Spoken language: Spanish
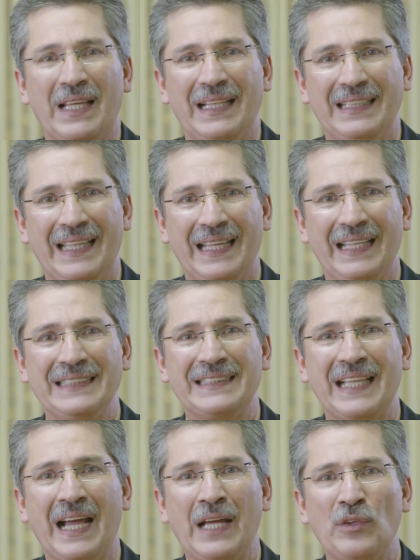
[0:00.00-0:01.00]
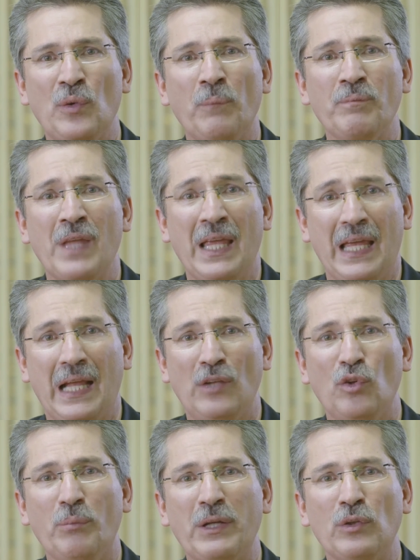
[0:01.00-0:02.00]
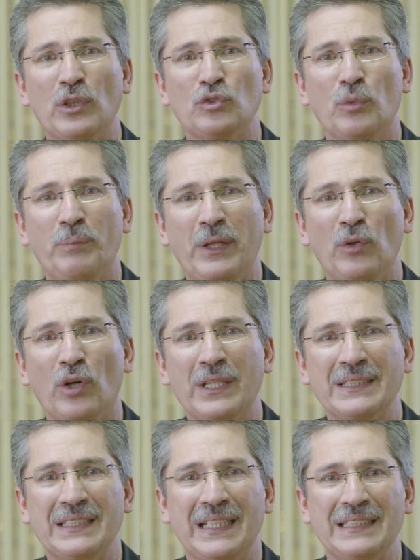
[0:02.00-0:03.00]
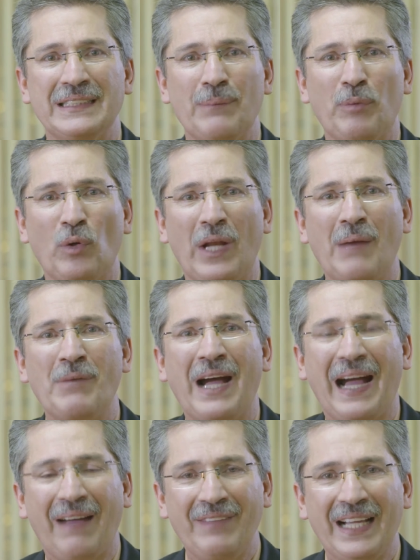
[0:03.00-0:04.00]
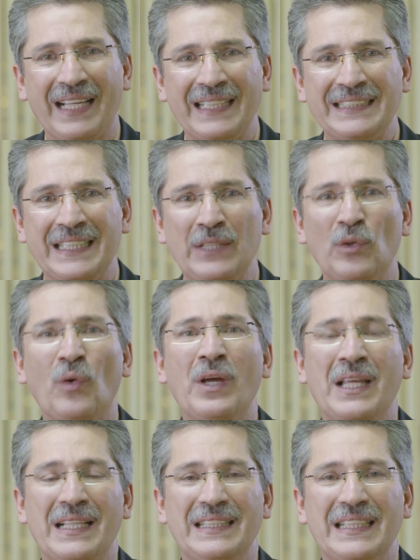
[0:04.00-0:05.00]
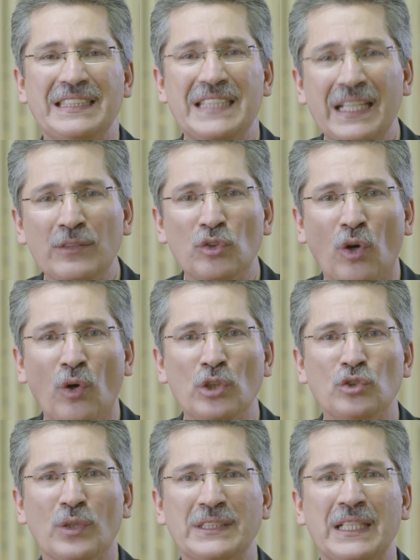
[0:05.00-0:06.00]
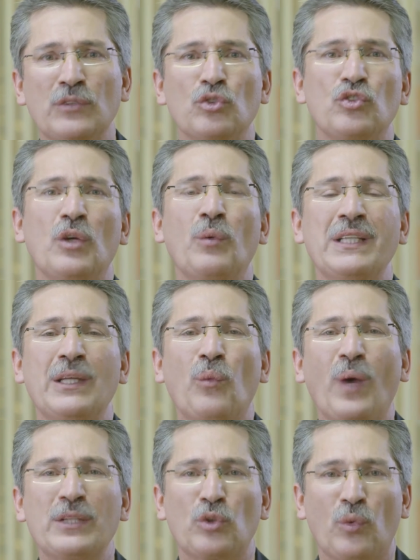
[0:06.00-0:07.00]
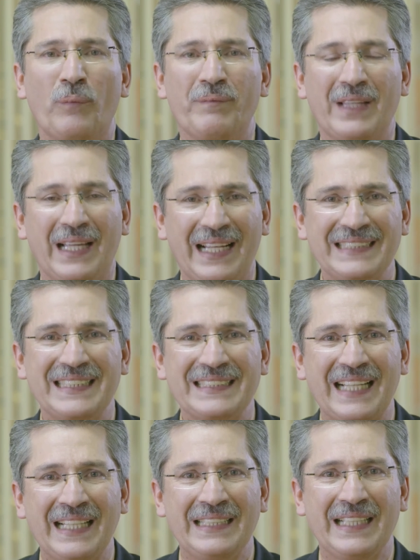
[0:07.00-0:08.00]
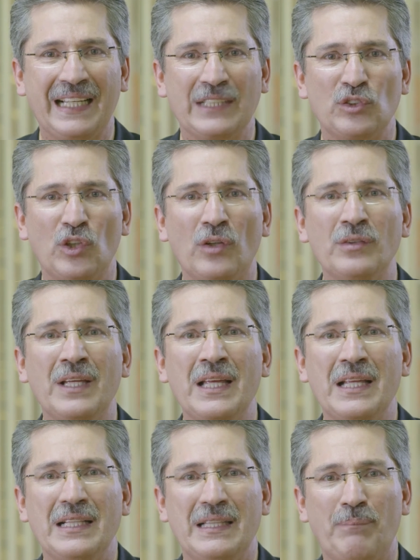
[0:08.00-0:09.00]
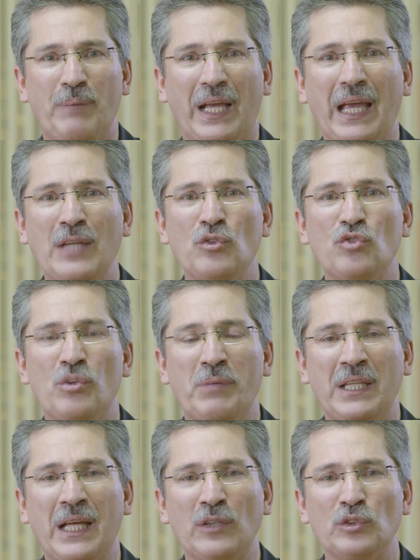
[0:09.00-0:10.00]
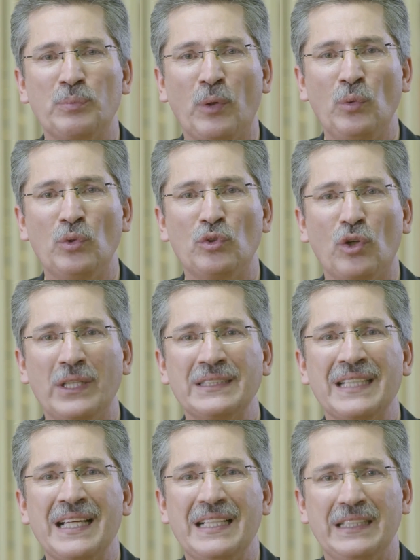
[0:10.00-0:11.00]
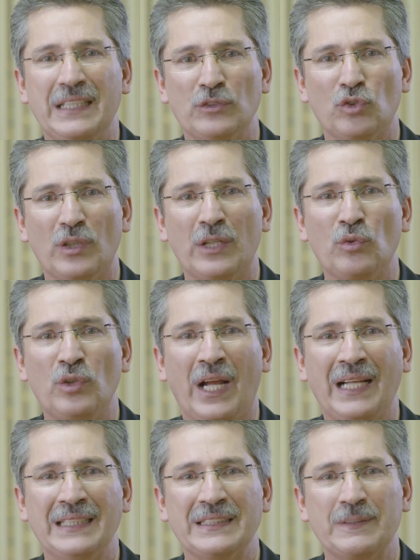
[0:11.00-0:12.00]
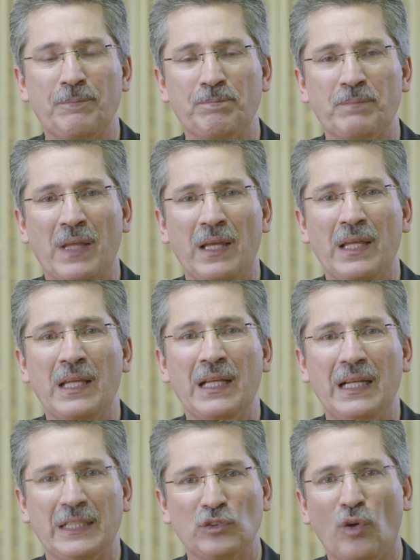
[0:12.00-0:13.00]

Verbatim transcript: de este año, el número de suplidores de este programa había crecido de 108 a 154, gracias a la integración de pequeños y medianos productores de zonas rurales. Las